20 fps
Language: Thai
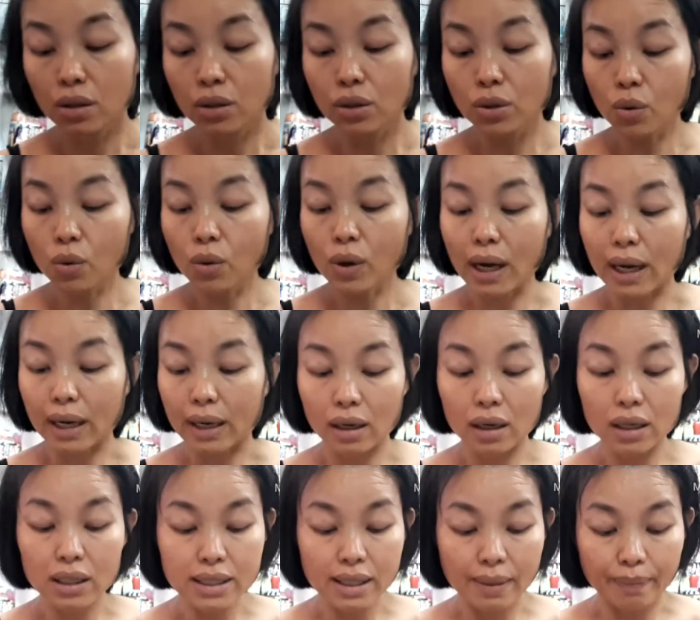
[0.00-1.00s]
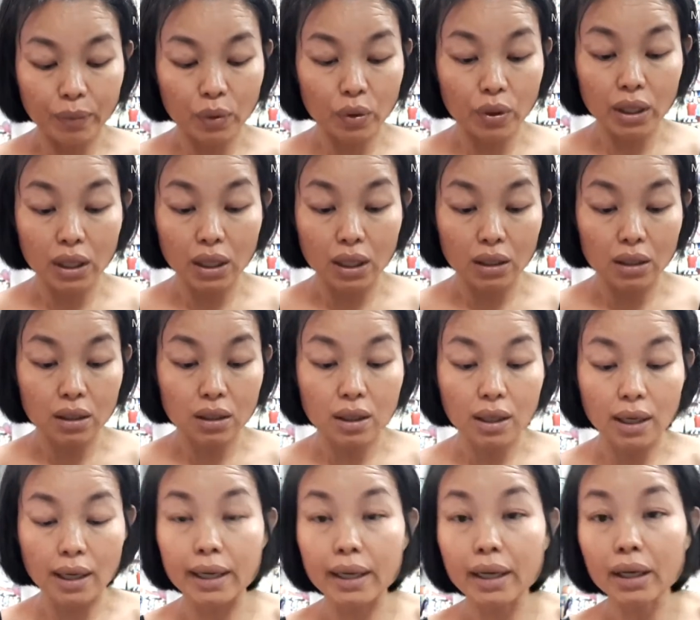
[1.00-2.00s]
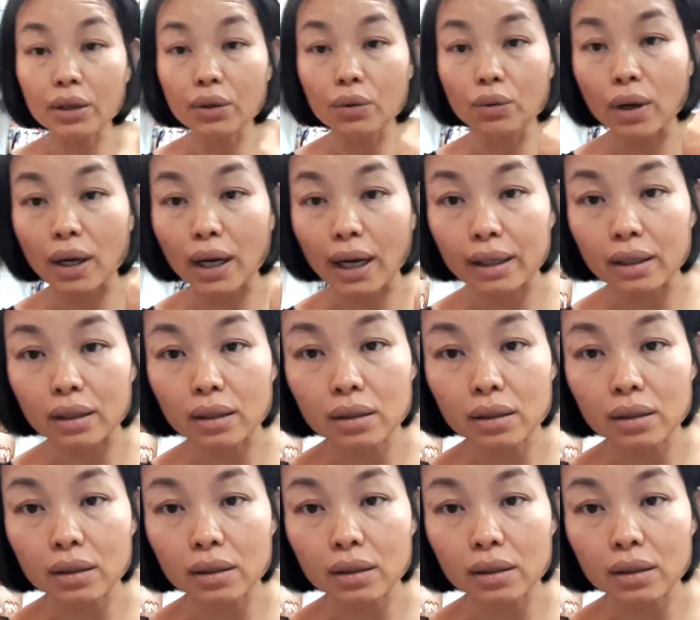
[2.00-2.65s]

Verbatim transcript: ยุงกัดแล้วก็เจ็บด้วยนะคะ อันนี้ก็ยุงกัด